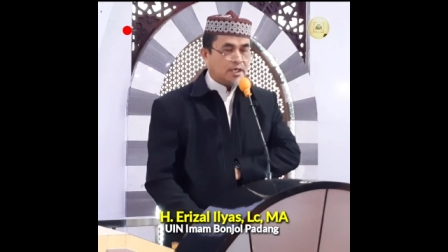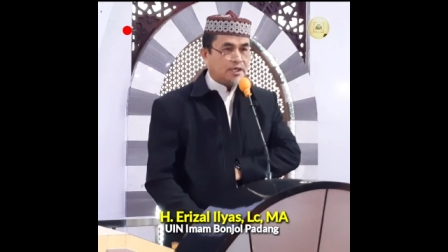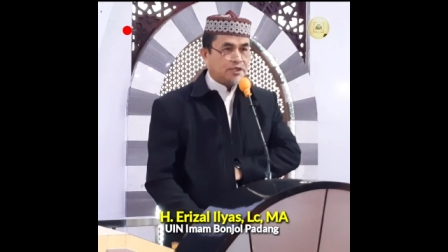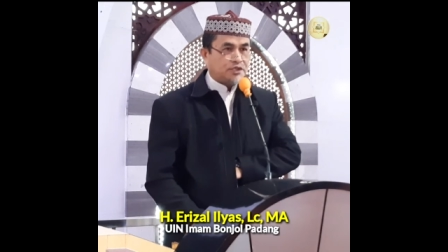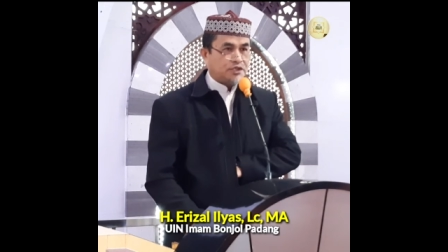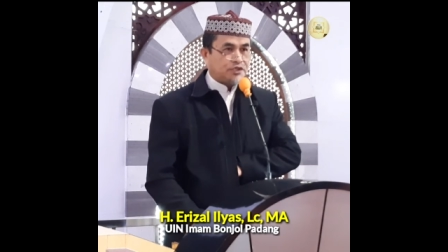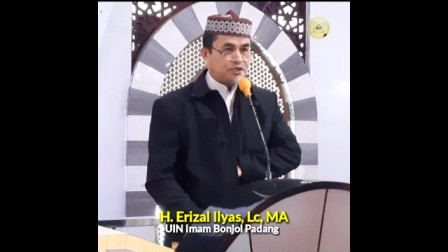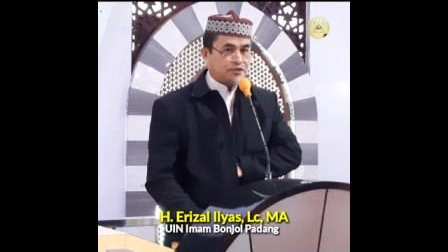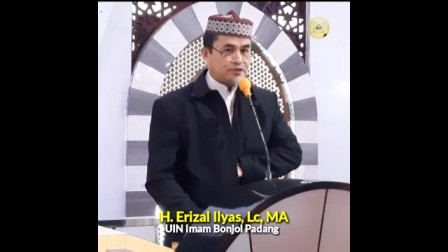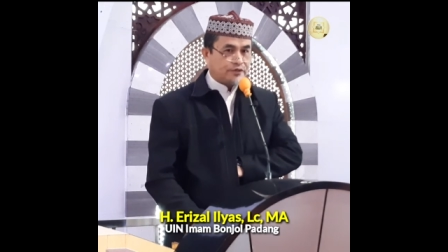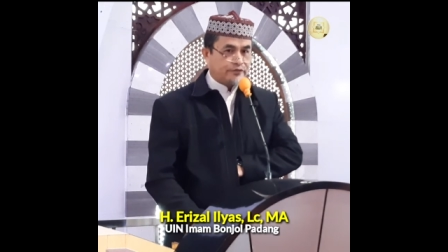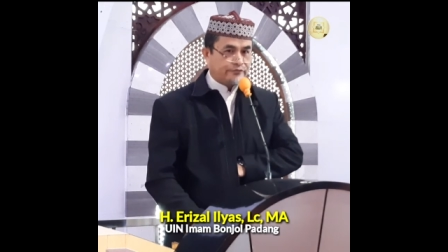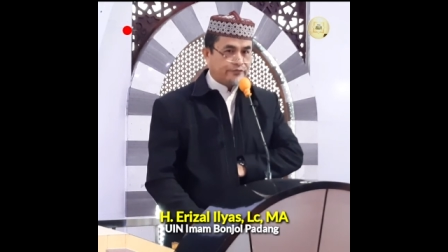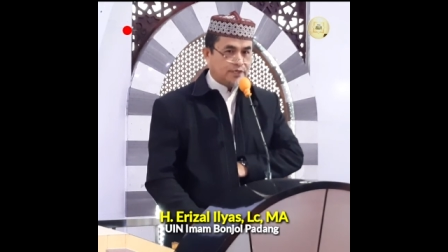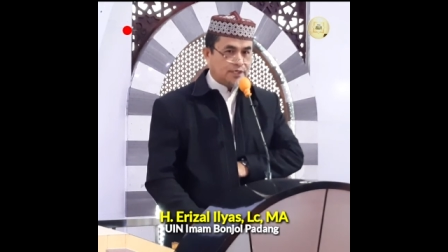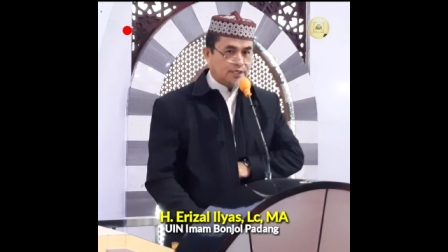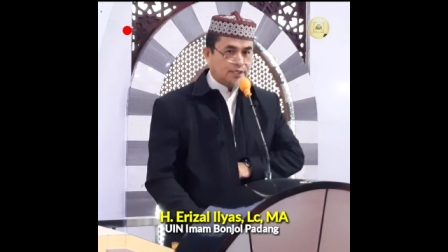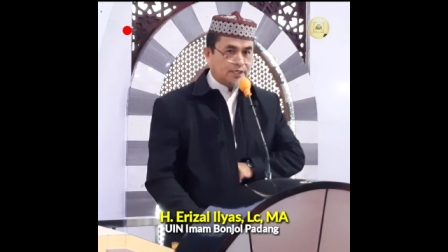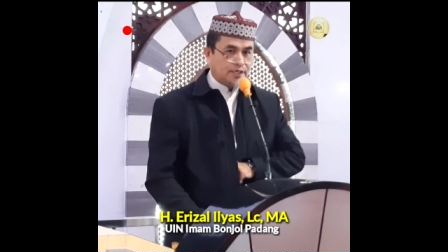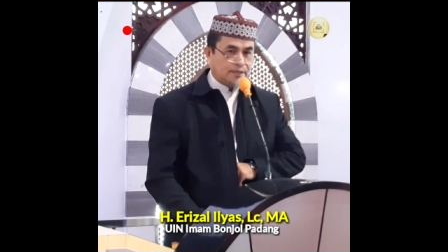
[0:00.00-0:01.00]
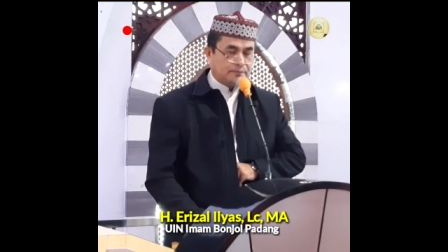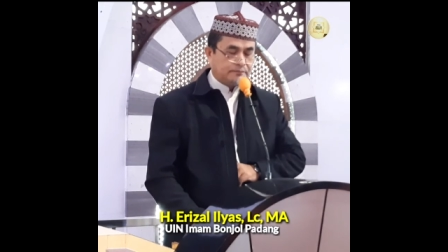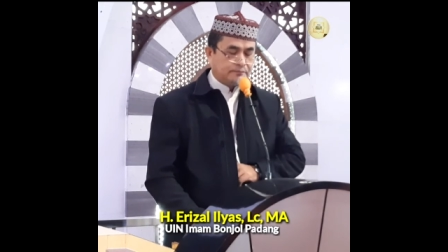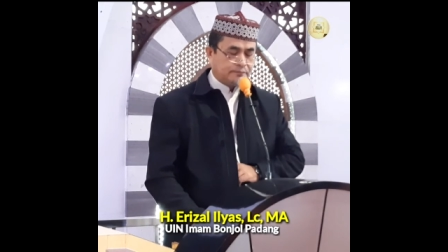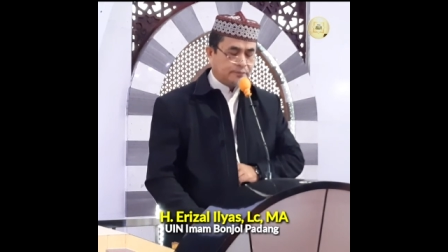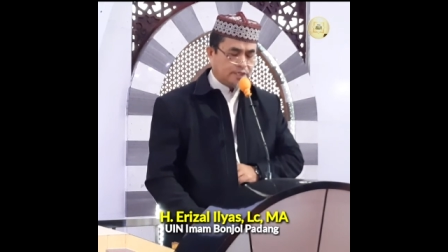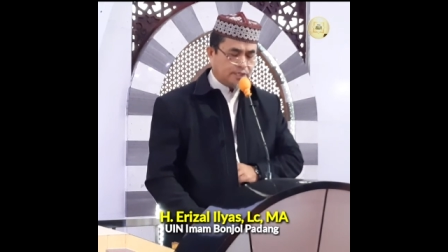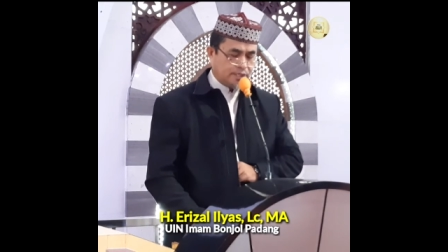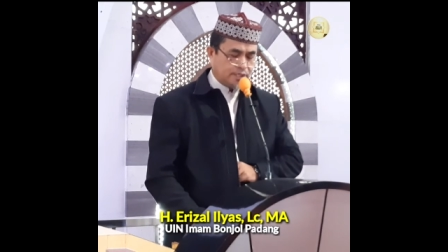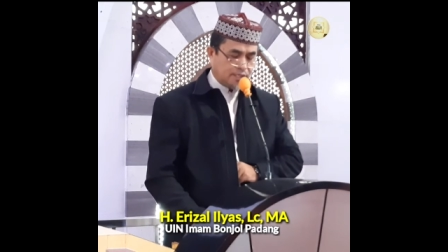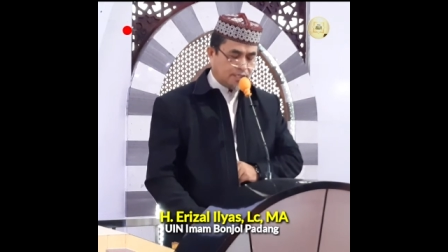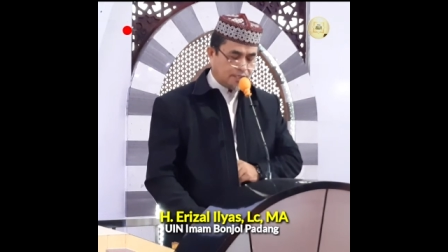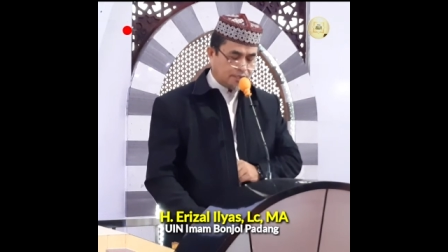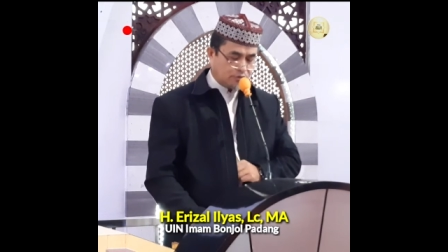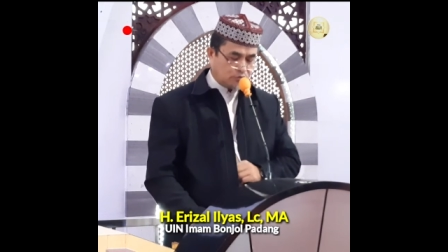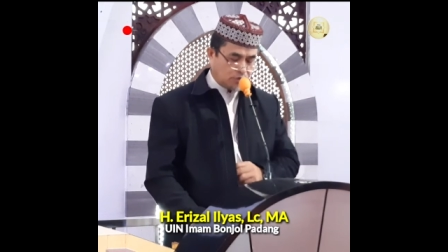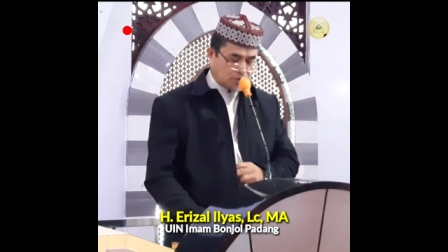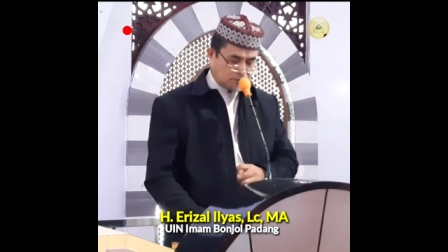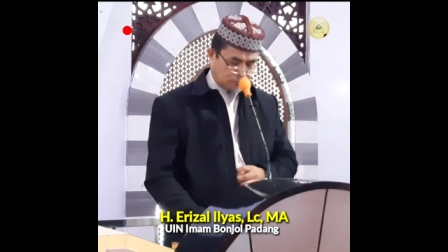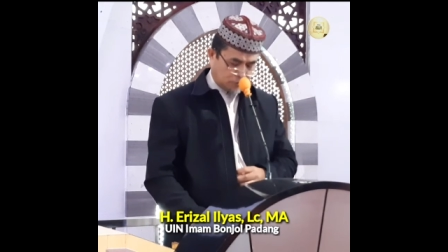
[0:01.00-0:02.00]
ashrafil anbiya
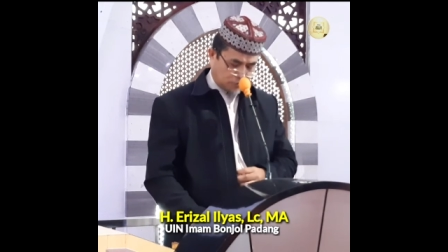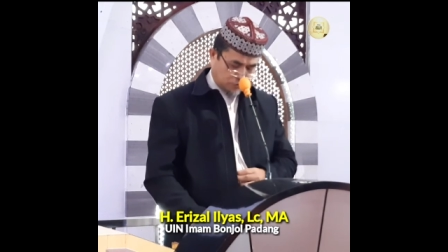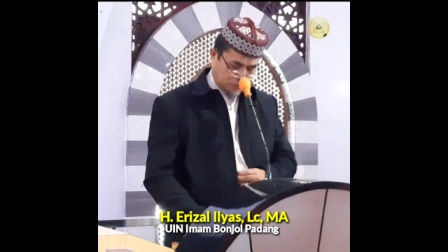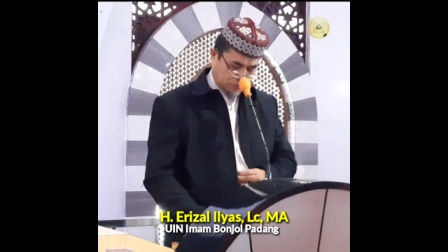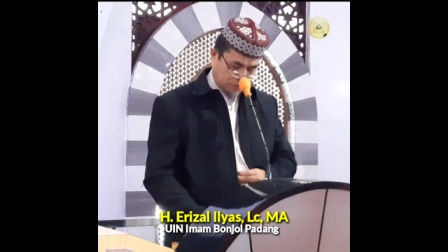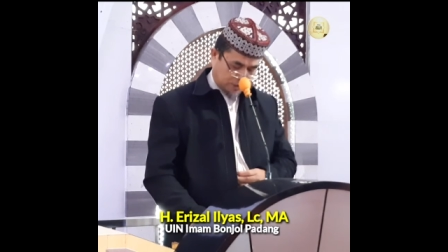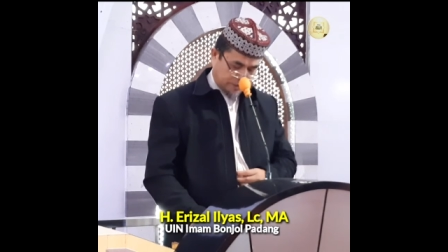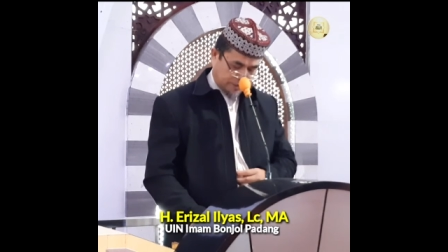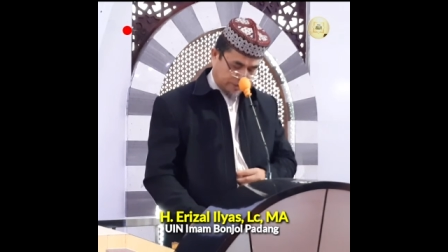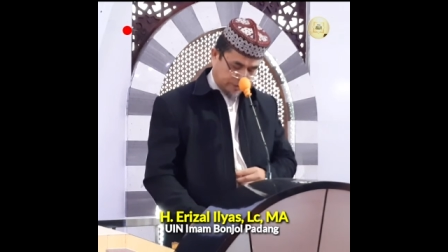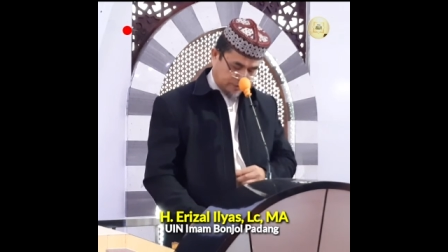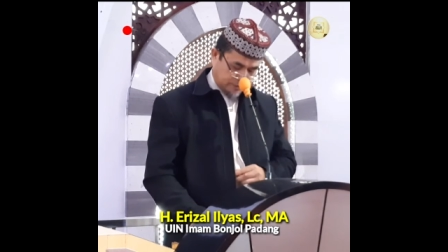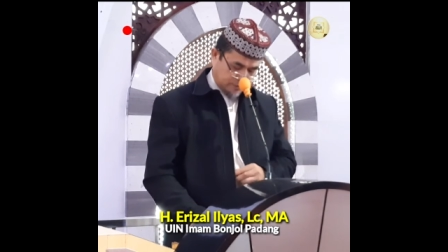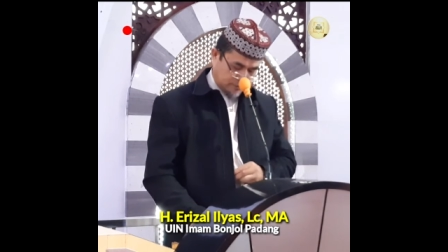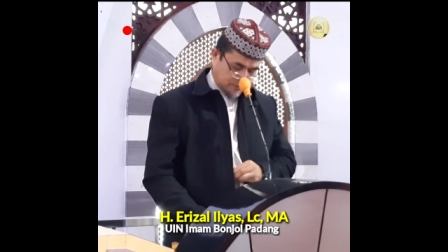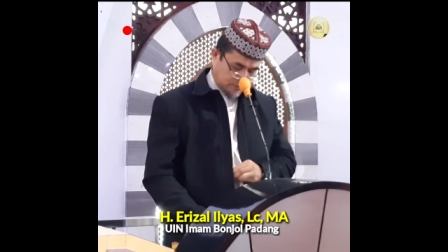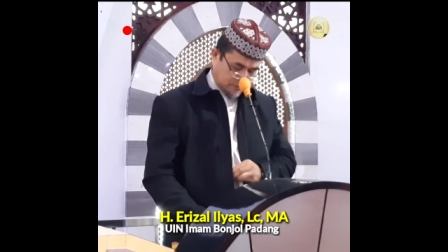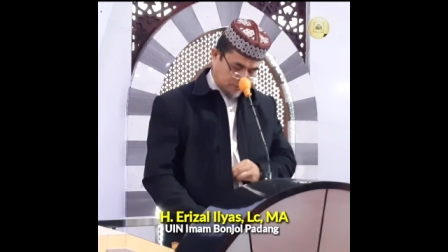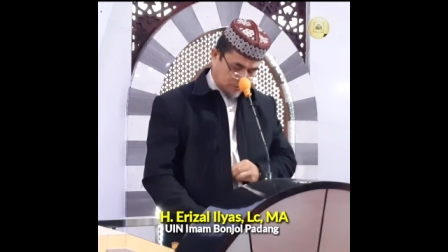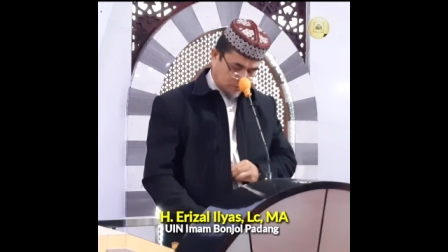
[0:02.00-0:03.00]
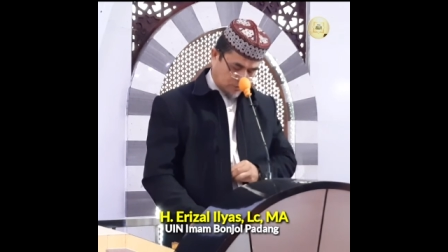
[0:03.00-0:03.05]
wal mursalin